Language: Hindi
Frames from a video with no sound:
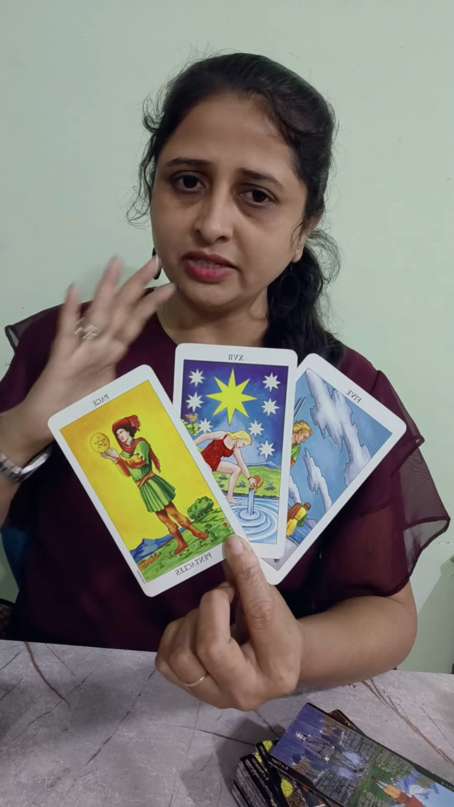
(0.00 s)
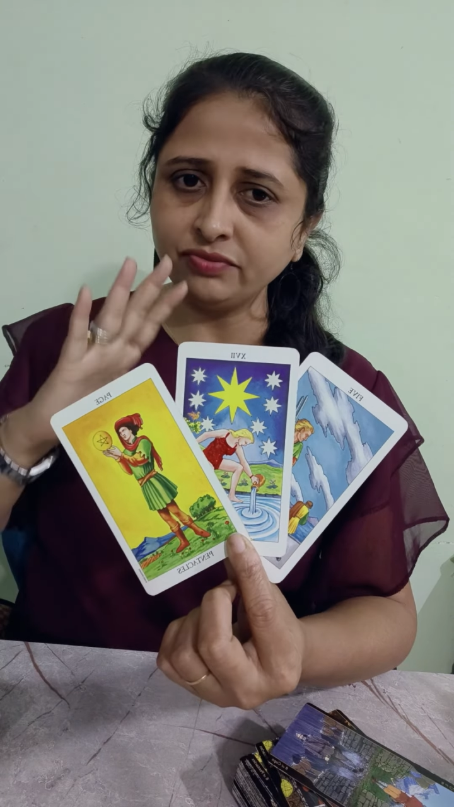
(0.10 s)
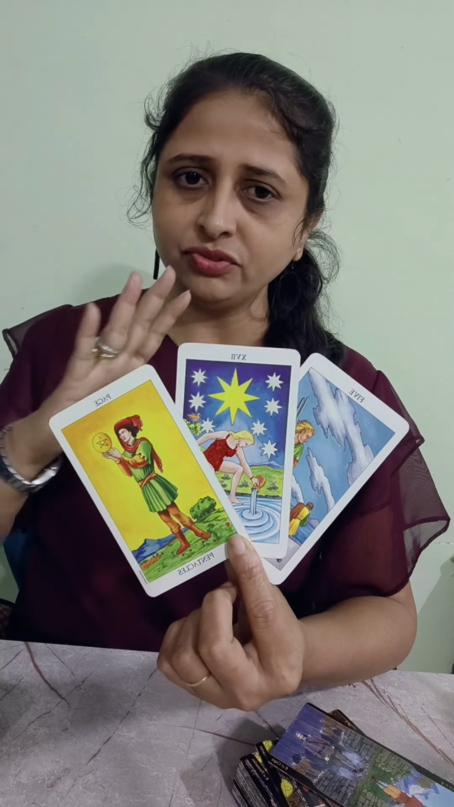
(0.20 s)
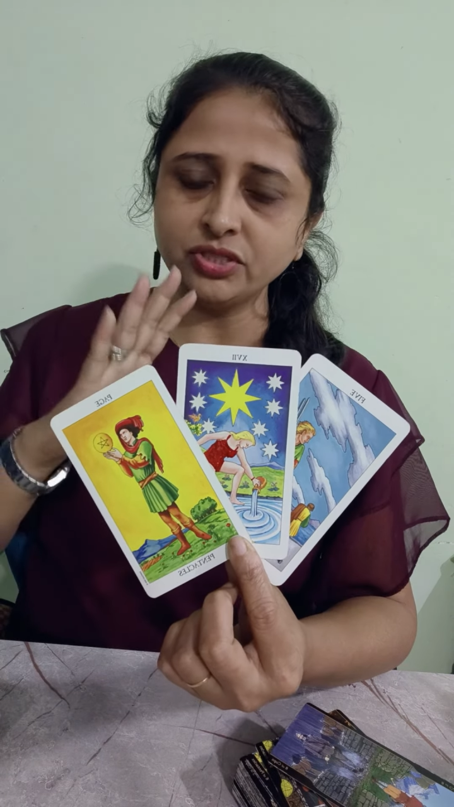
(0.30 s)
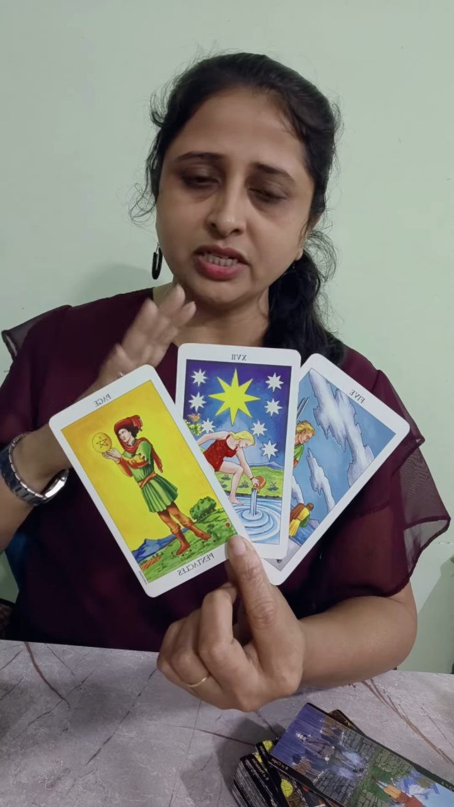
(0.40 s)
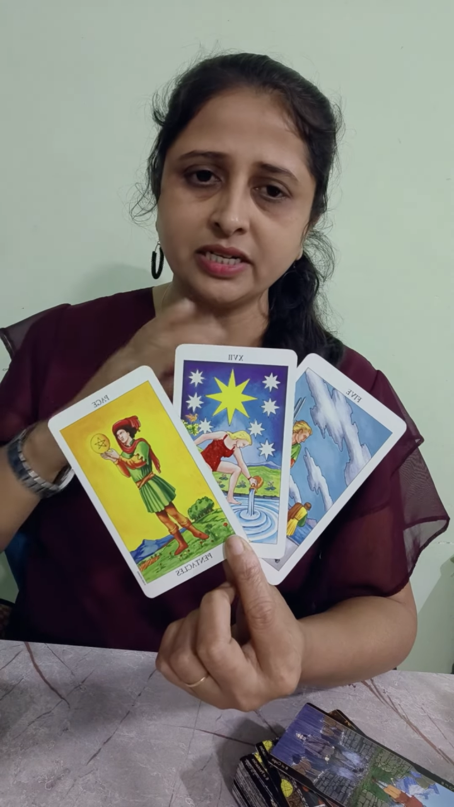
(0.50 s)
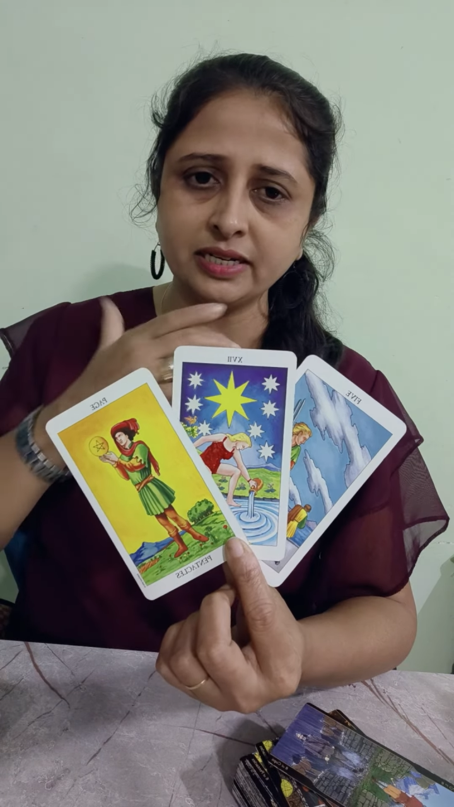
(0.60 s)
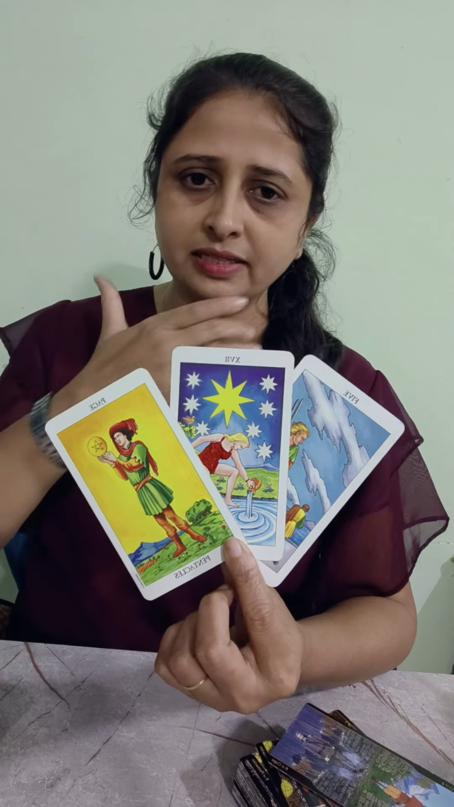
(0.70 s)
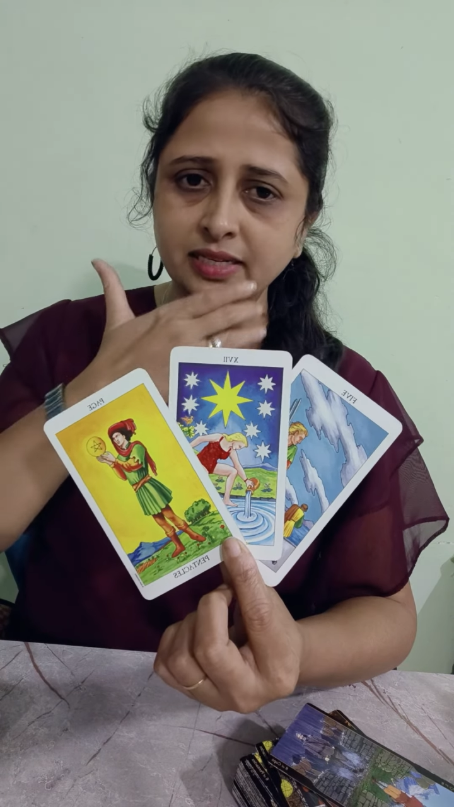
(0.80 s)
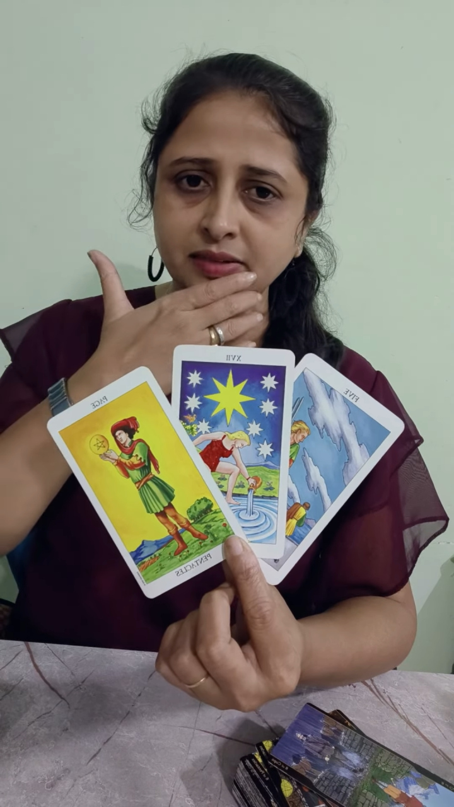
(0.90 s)
फ्यूचर के
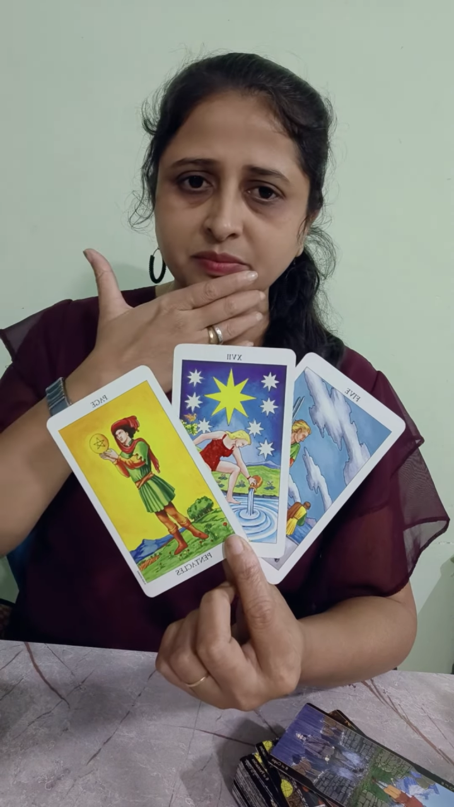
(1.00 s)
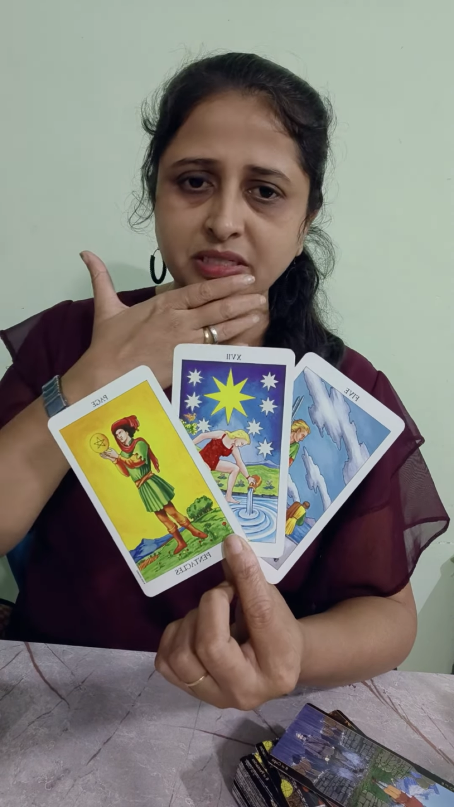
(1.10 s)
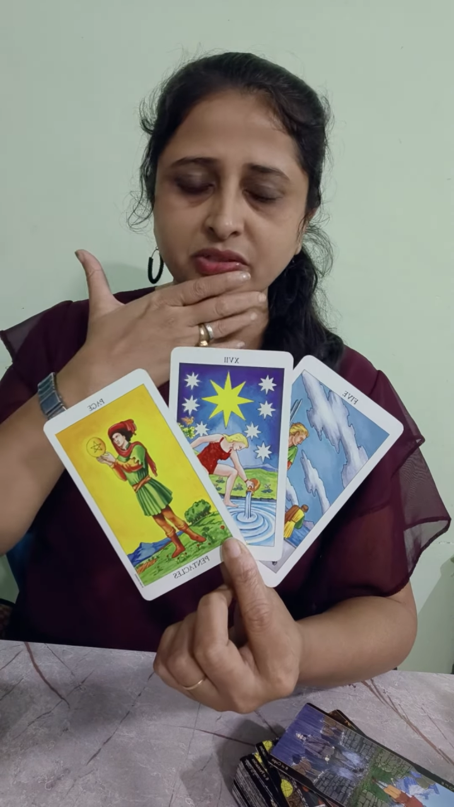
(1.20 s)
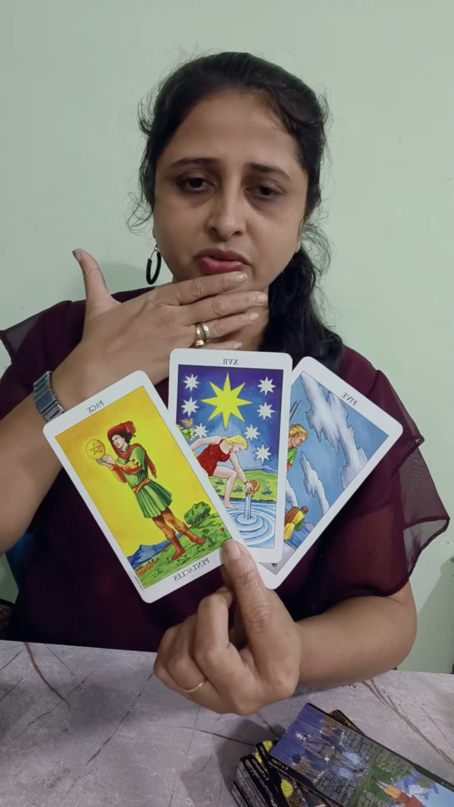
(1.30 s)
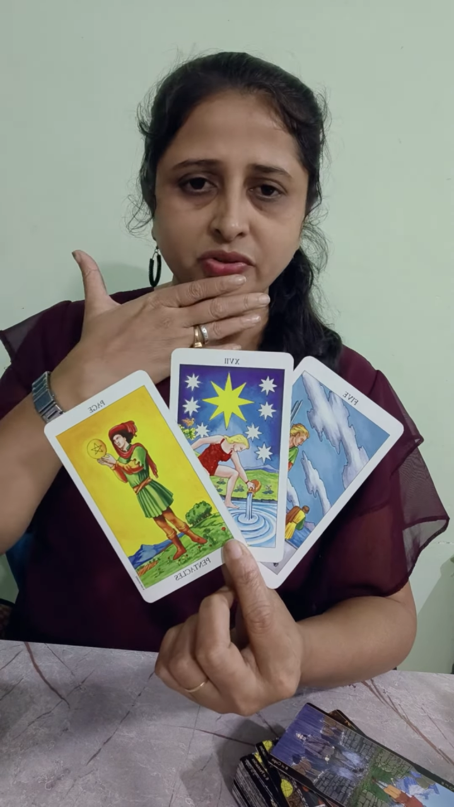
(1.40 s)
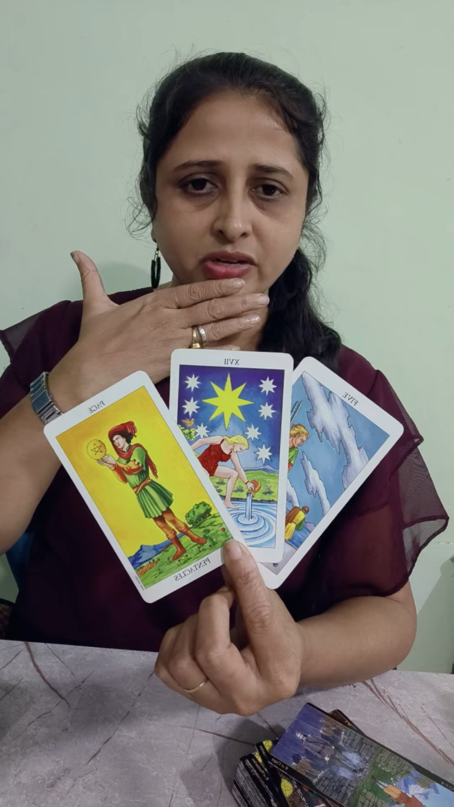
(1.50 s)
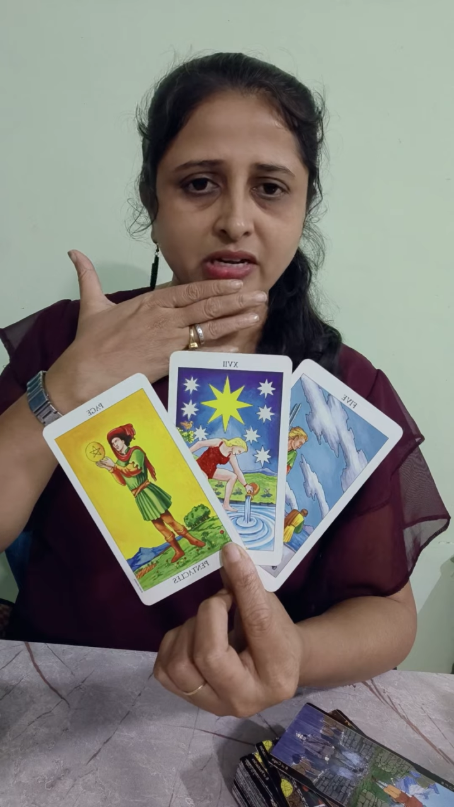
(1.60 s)
तरफ देखो